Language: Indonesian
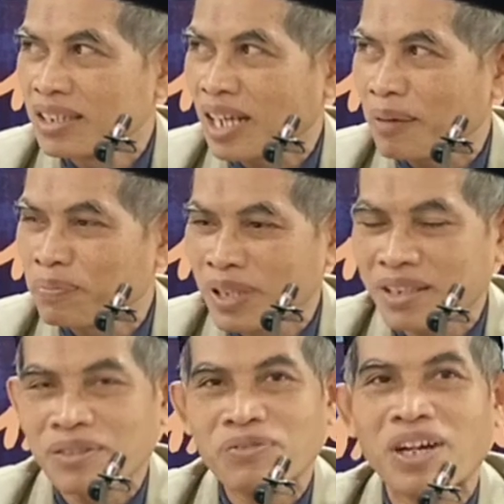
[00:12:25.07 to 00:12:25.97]
tablik,
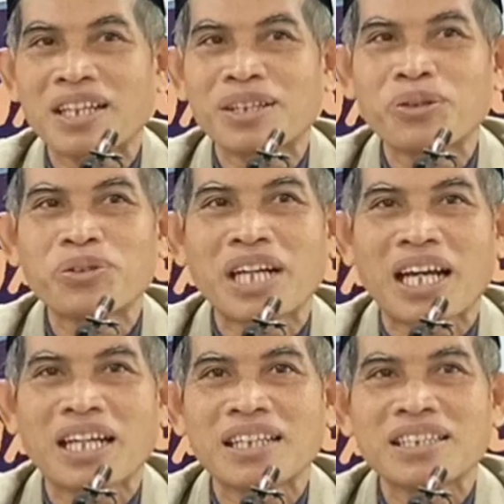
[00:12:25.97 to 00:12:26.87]

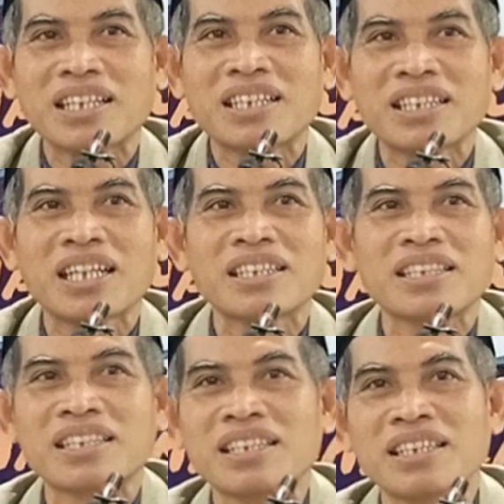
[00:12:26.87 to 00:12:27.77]
fatona, cerdas.